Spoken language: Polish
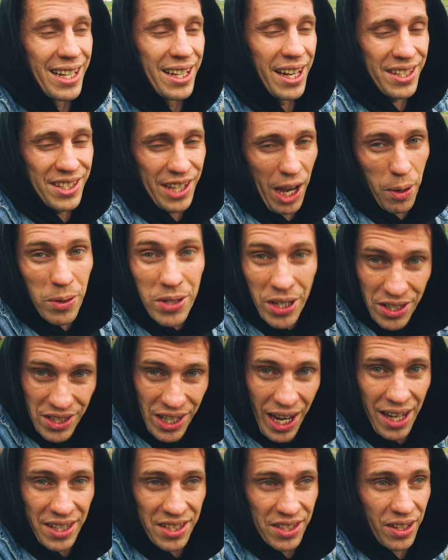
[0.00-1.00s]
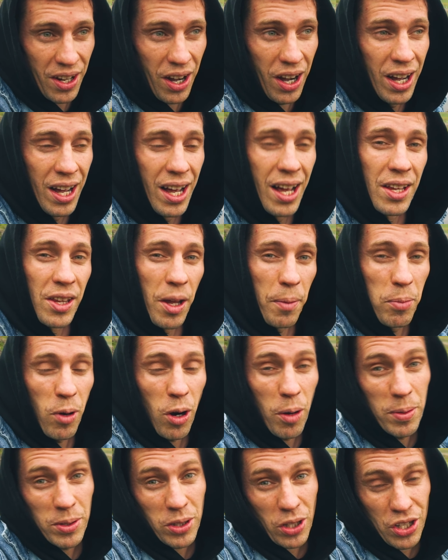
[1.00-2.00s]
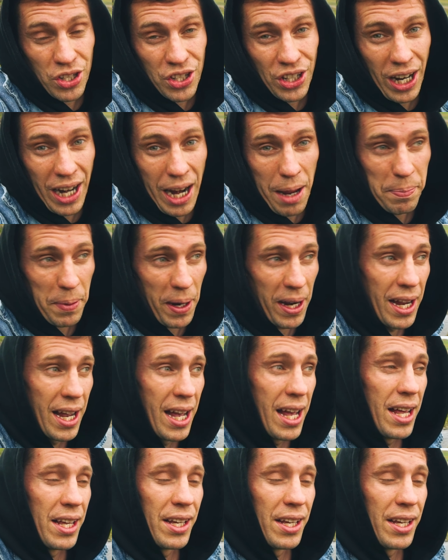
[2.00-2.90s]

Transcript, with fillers: jest cały czas jasno, no byłoby troszeczkę lepiej.